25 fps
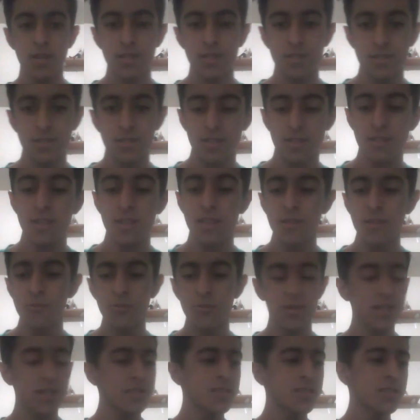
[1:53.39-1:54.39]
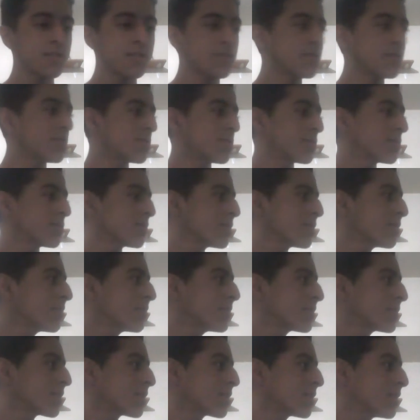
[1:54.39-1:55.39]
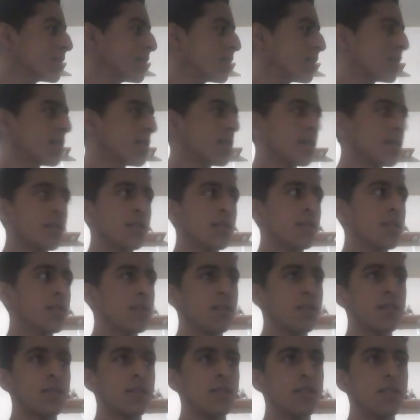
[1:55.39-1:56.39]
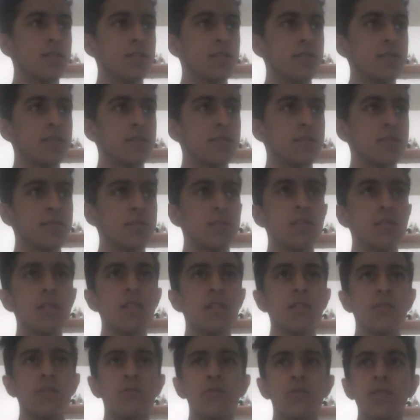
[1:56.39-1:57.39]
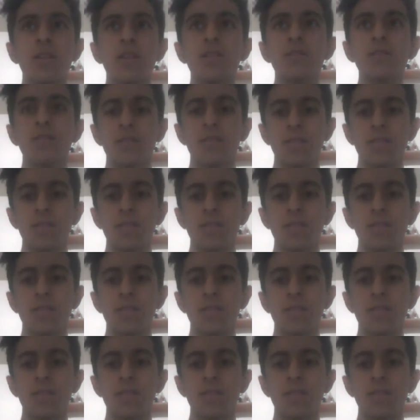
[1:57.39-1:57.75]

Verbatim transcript: De dibujante no, no sé cómo sería. Sí, de dibujante.